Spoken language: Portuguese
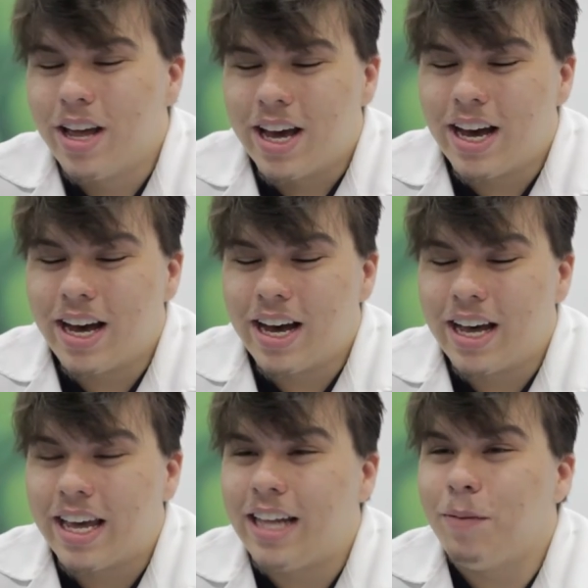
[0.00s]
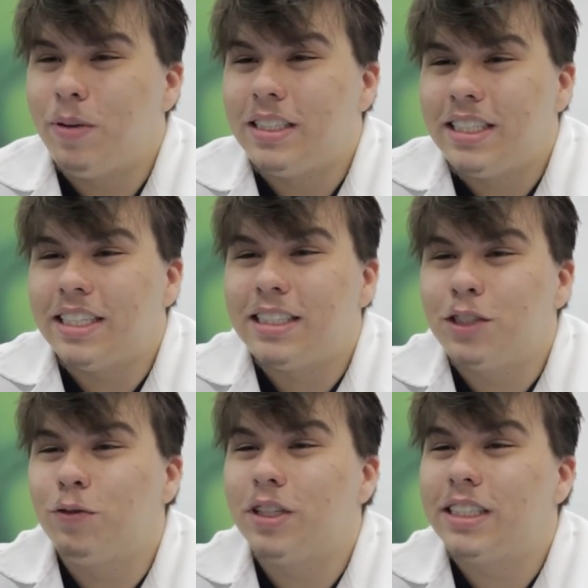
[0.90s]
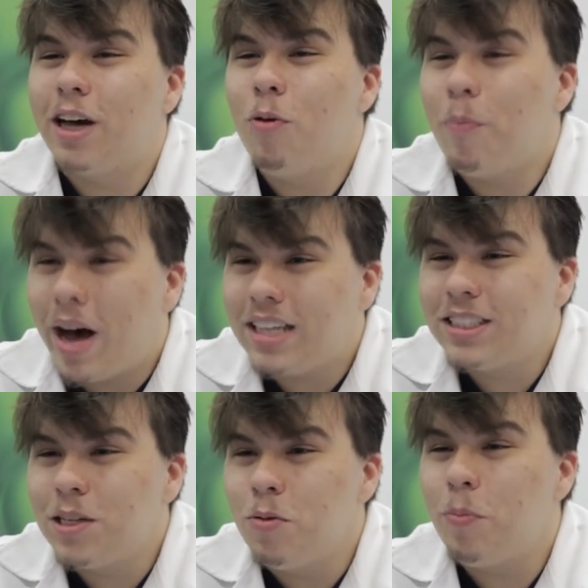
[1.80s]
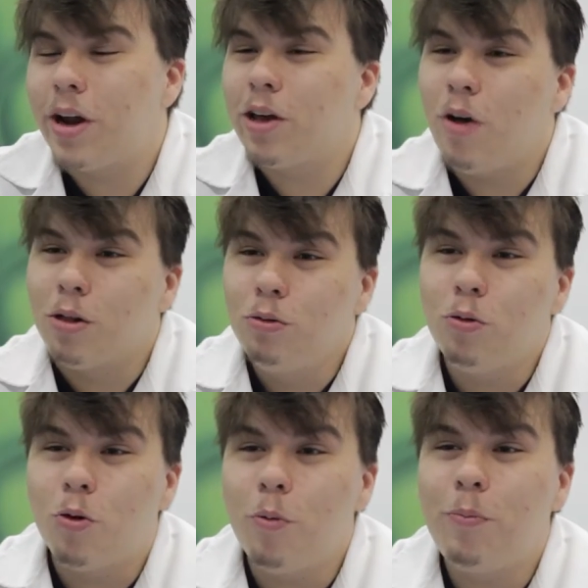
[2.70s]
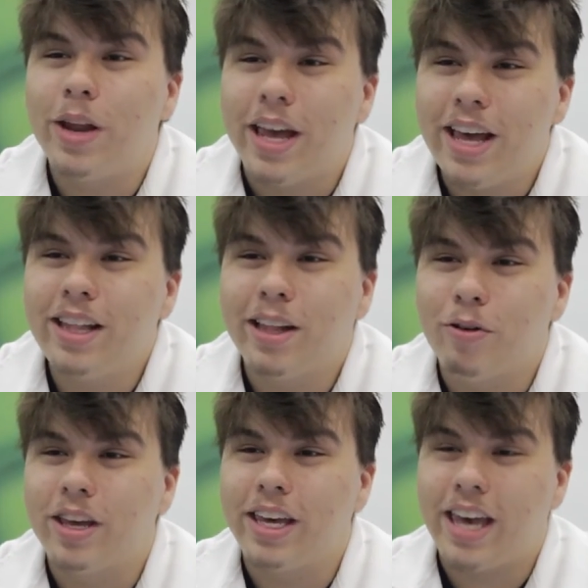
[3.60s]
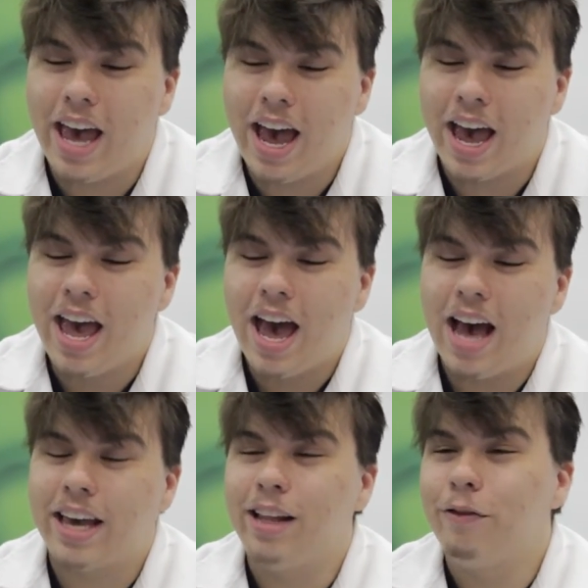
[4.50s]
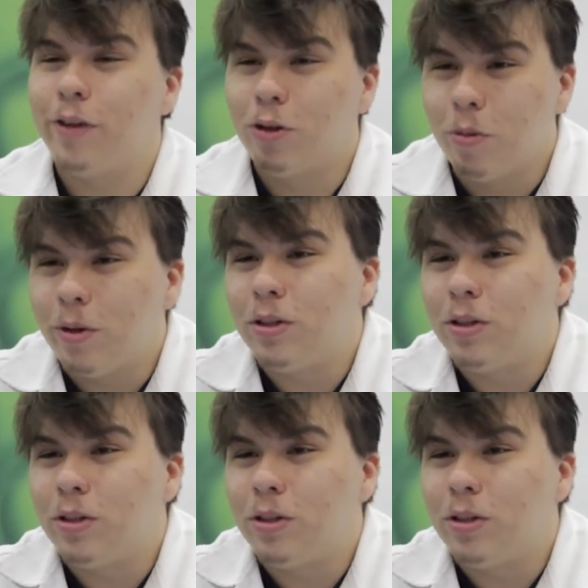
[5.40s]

uh, ele precisa se esforçar ao máximo para que o aluno compreenda o que, que é aquele fenômeno